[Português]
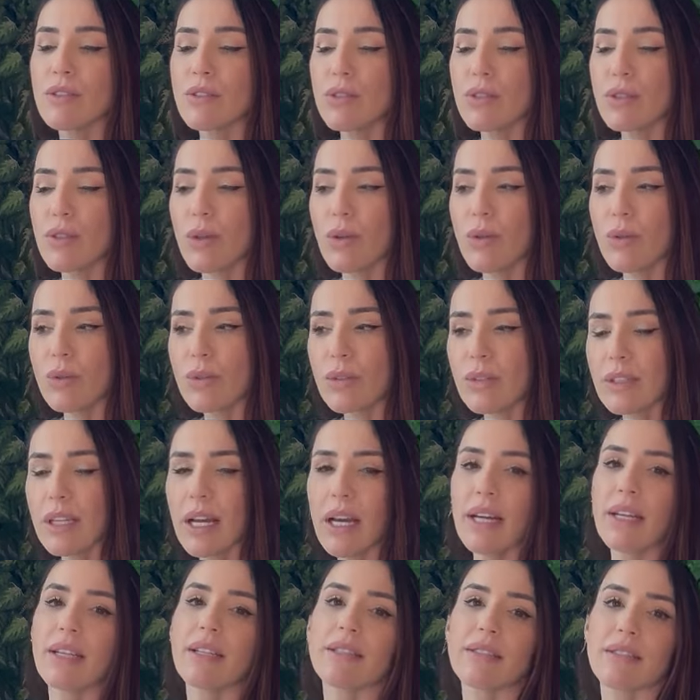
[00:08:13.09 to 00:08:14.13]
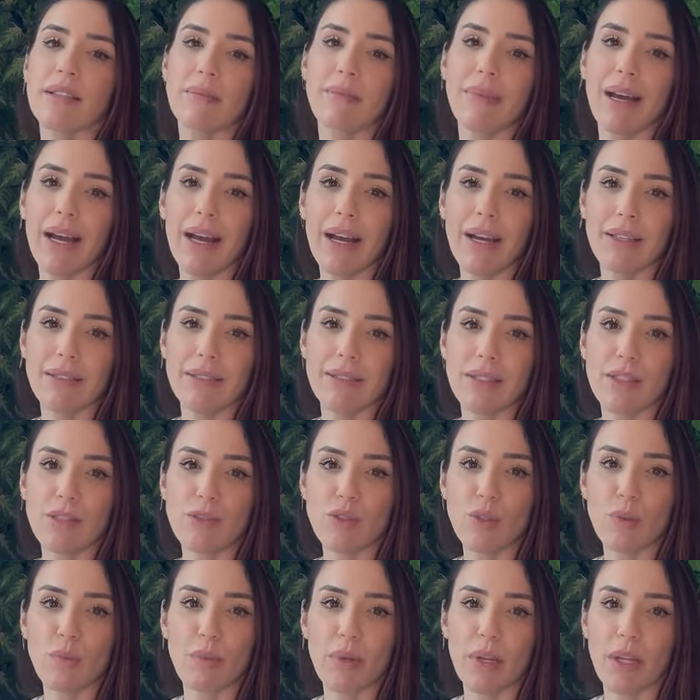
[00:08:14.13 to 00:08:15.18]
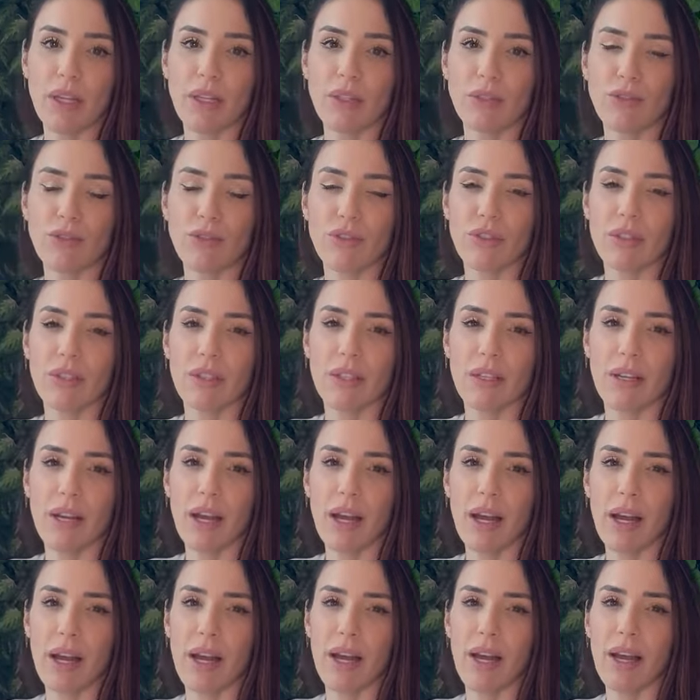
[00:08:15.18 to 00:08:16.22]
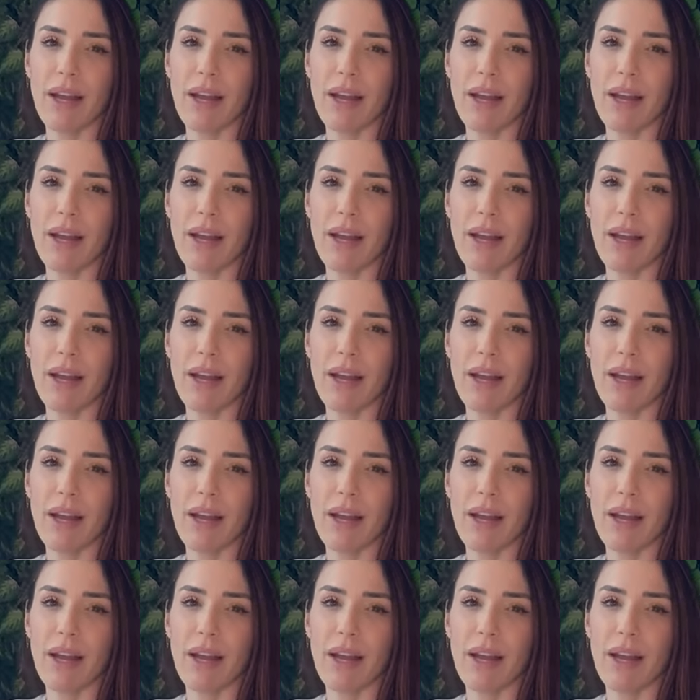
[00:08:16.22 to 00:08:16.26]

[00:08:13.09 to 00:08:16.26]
soltar as amarras que te prende a